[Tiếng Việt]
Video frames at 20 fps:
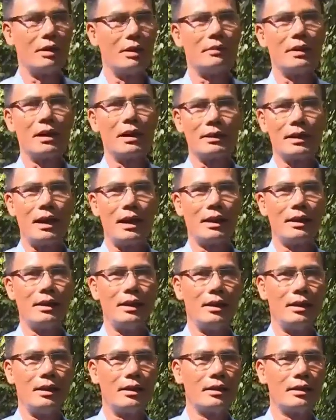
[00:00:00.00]
Thường Hồ hởi
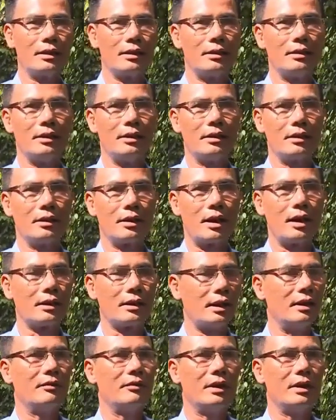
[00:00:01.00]
nói, theo quan
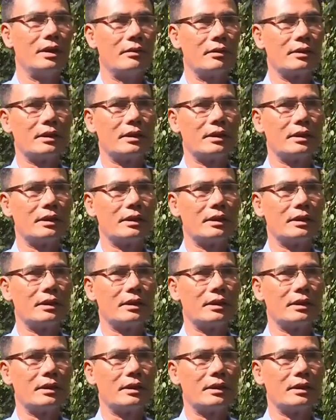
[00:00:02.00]
niệm của nông